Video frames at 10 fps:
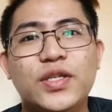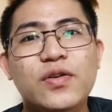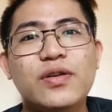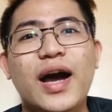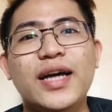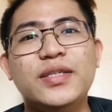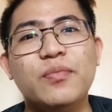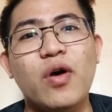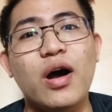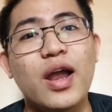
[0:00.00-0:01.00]
guys,
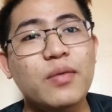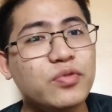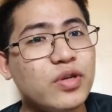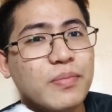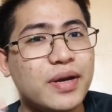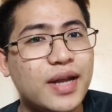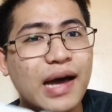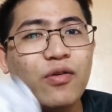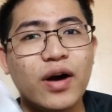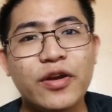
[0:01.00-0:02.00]
mukhang alam nyo naman na
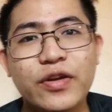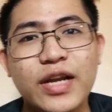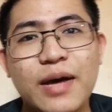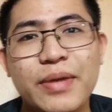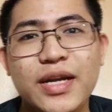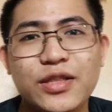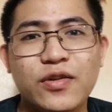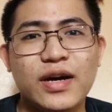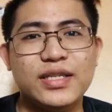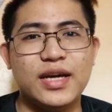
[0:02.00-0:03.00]
kung ano yung laman nito
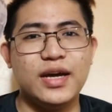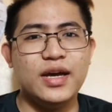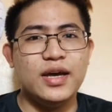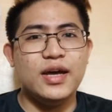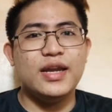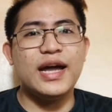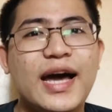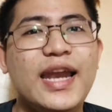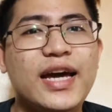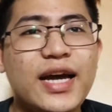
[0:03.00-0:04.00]
kasi
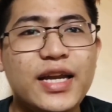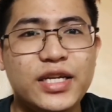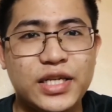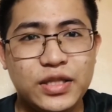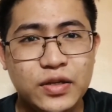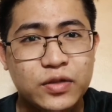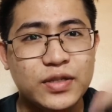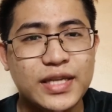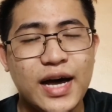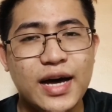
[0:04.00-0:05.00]
nakalagay na siya dito
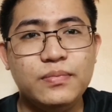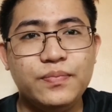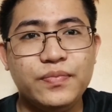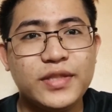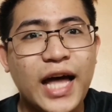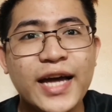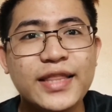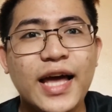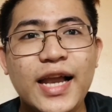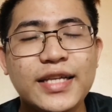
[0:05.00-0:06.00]
sa
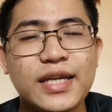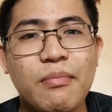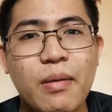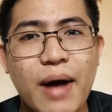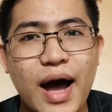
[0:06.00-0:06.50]
title sa baba.